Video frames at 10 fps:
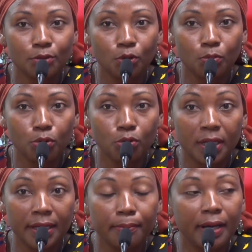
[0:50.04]
ont
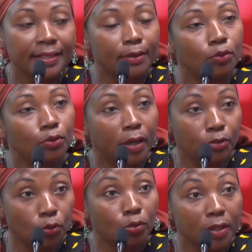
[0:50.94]
brûlé ma seconde, ma
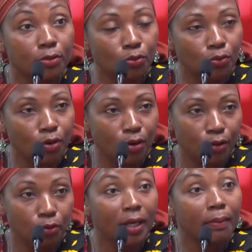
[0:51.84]
seconde maison
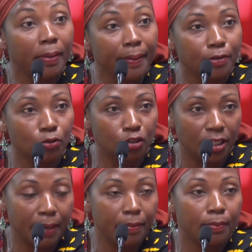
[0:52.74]
euh, de campagne parce que j'ai
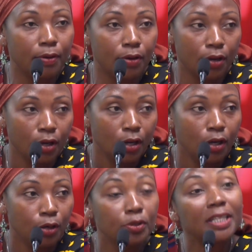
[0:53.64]
quand même...
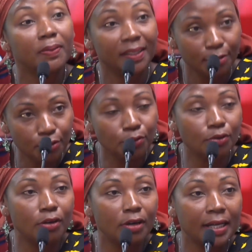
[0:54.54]
une exploitation
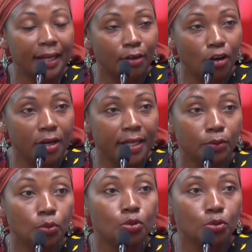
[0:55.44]
agricole et
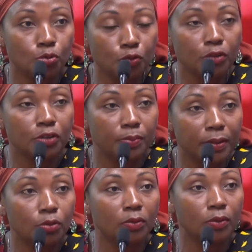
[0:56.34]
dont donc souvent j'ai
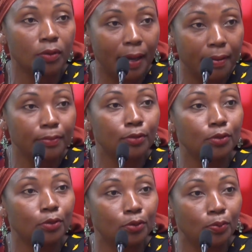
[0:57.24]
besoin de, quand même
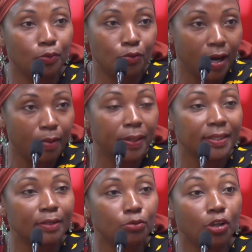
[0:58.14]
de, pouvoir
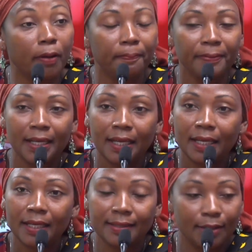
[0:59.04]
passer du temps.
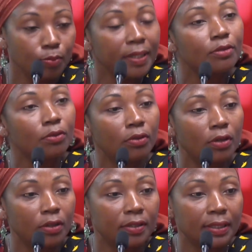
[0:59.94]
C'est une maison,
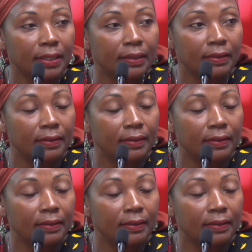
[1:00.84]
c'est